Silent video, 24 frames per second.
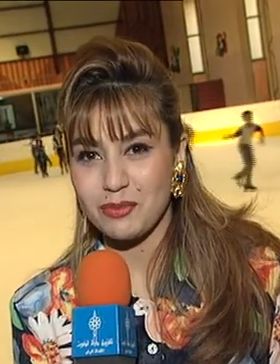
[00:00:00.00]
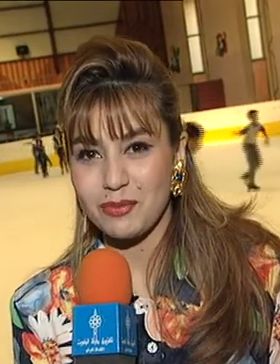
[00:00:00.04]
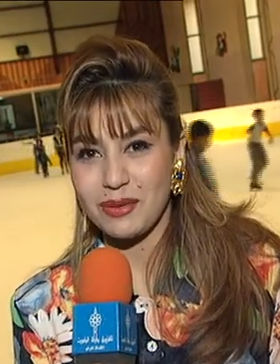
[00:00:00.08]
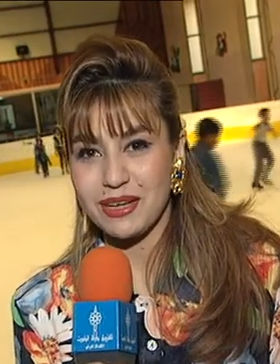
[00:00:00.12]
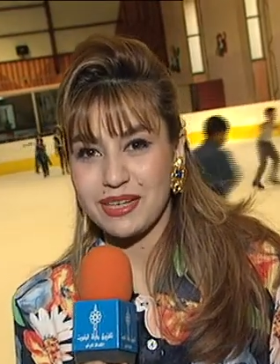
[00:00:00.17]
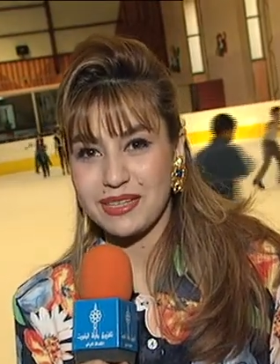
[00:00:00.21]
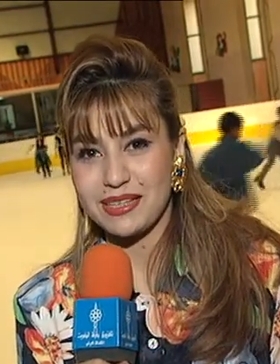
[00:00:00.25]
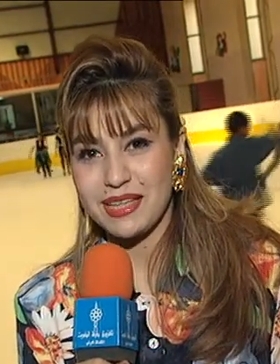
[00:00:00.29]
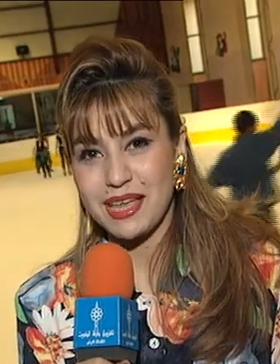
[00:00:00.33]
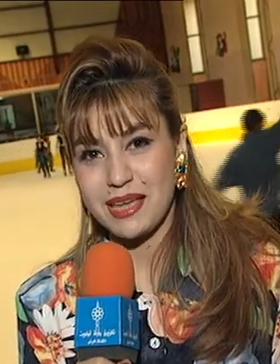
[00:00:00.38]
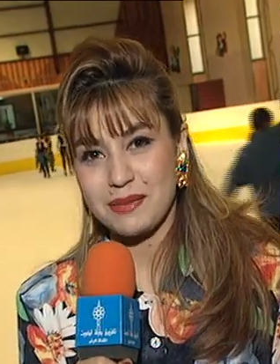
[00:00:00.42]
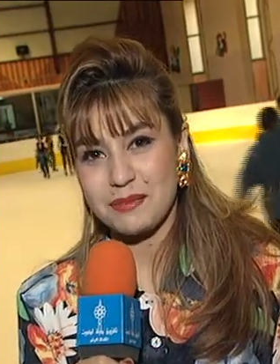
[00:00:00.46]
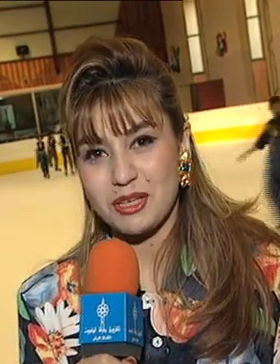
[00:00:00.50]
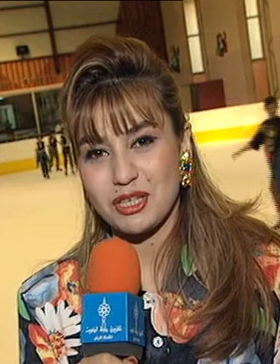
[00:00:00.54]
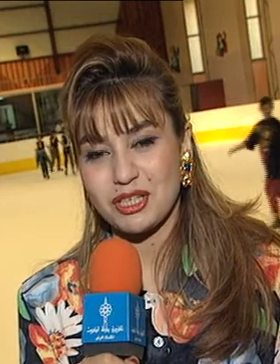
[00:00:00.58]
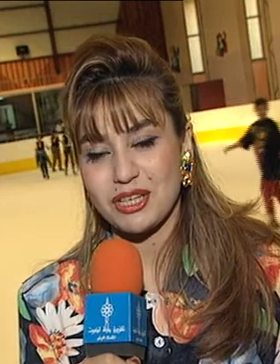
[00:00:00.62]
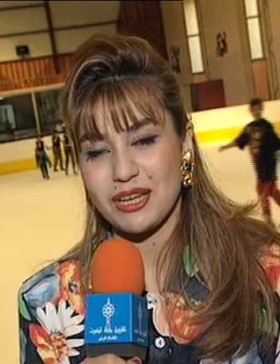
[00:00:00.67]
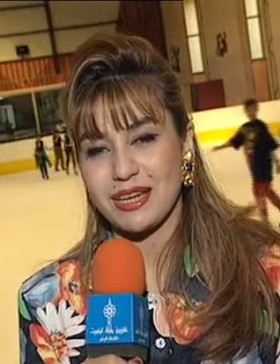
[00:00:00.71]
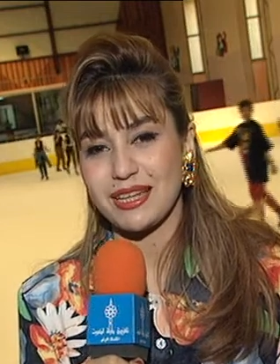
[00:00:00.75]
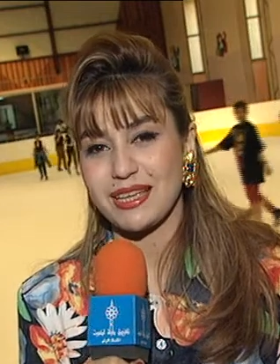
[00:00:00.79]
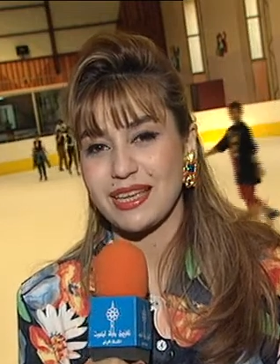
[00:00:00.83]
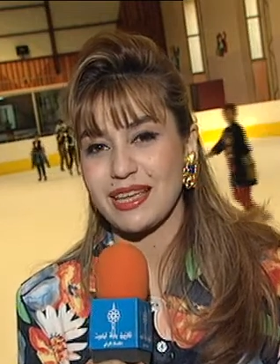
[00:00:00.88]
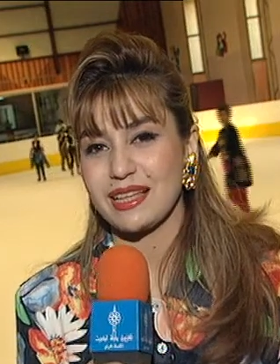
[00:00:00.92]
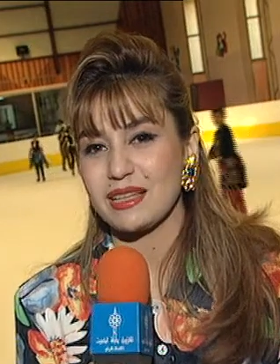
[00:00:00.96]
برنامج
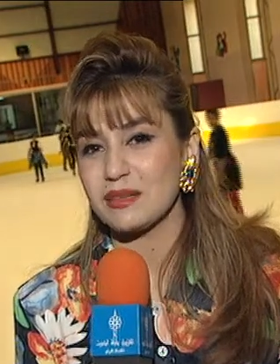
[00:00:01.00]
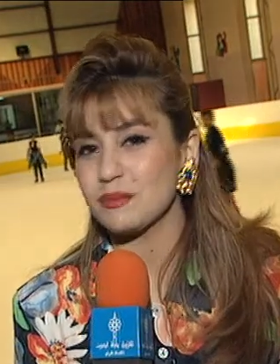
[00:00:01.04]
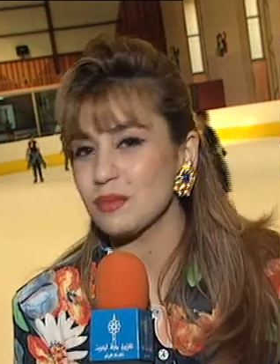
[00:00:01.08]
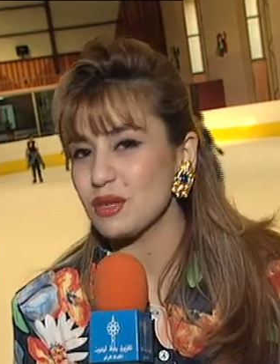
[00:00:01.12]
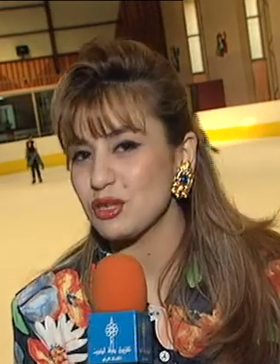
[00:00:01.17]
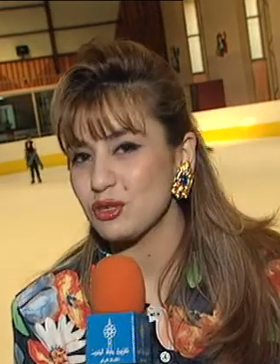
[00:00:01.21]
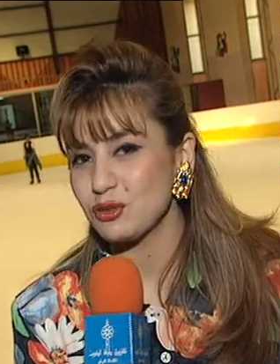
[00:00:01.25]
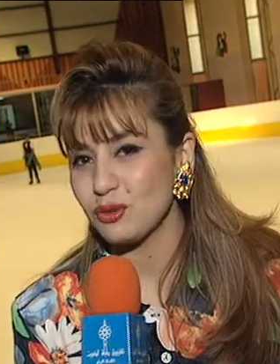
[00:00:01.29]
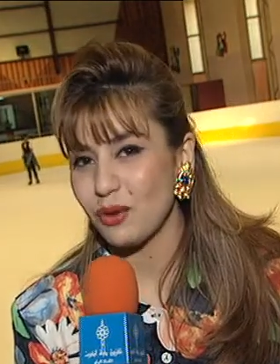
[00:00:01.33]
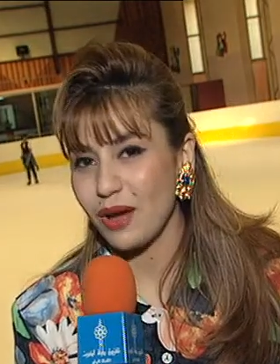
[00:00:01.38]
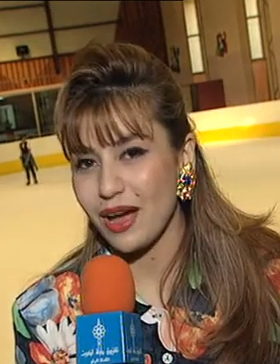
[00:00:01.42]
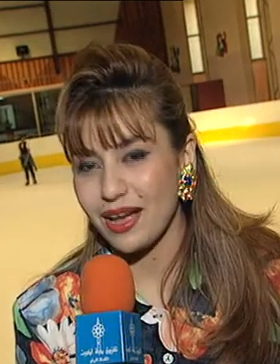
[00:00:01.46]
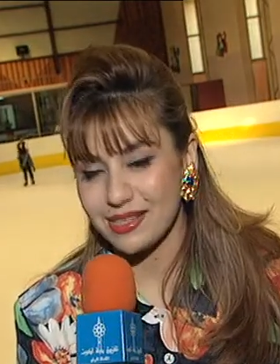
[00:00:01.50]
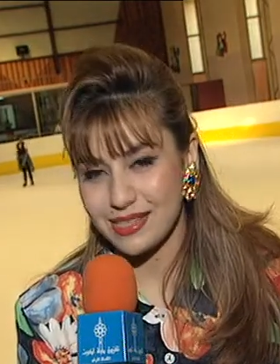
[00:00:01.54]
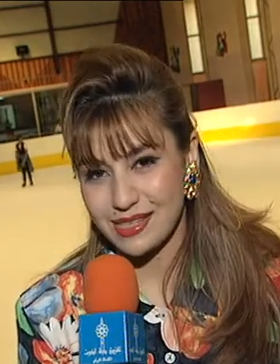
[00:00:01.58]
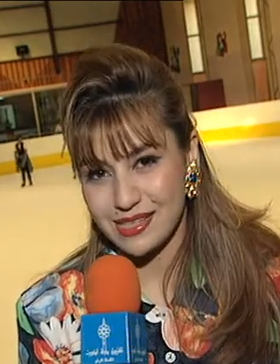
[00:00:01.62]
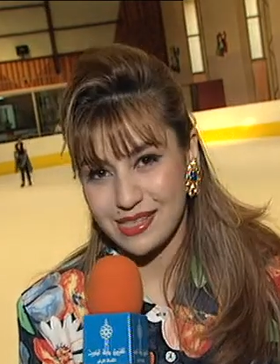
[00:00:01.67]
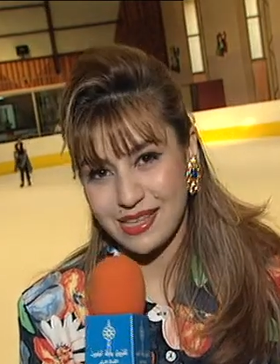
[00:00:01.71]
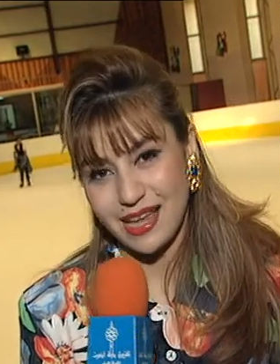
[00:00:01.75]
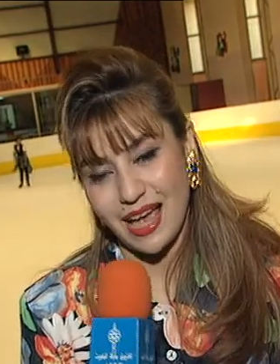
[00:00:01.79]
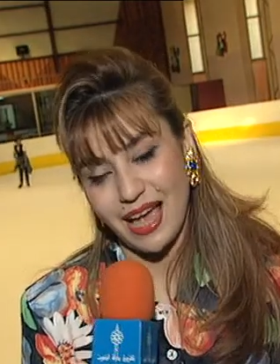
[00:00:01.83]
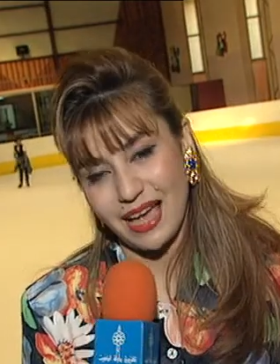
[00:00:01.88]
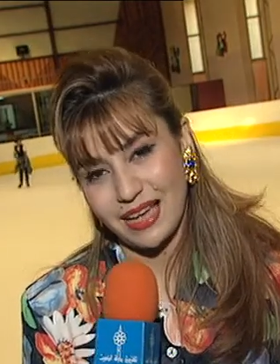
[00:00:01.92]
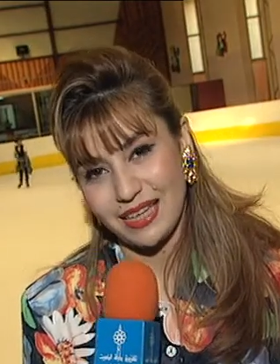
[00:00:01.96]
شركة المشروعات
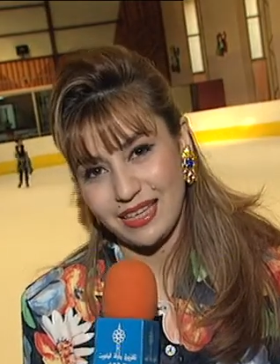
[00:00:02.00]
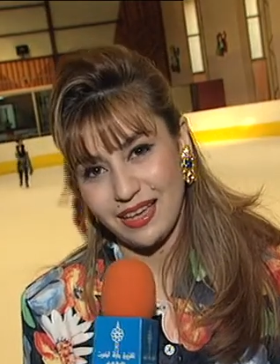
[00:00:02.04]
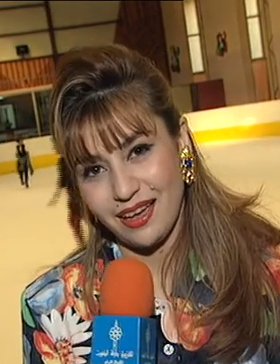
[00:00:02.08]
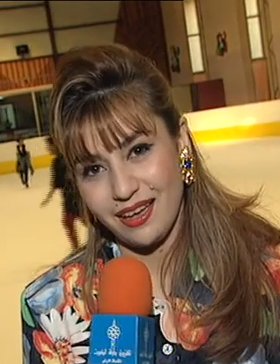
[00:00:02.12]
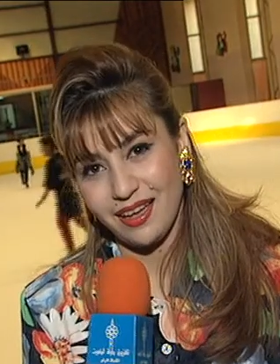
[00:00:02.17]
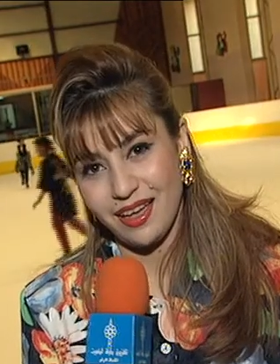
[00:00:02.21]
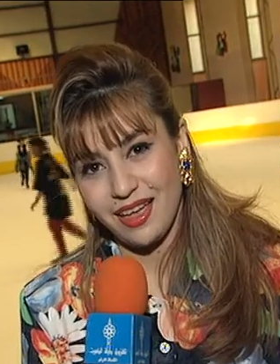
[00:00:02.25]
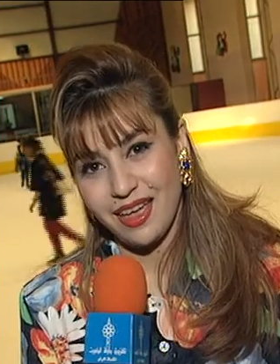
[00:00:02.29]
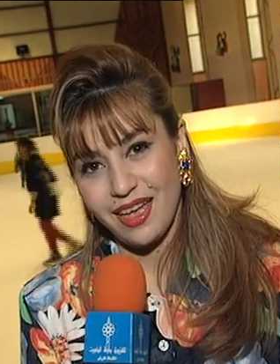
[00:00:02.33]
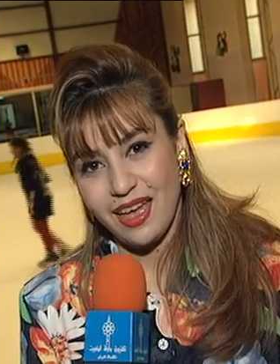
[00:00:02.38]
السياحية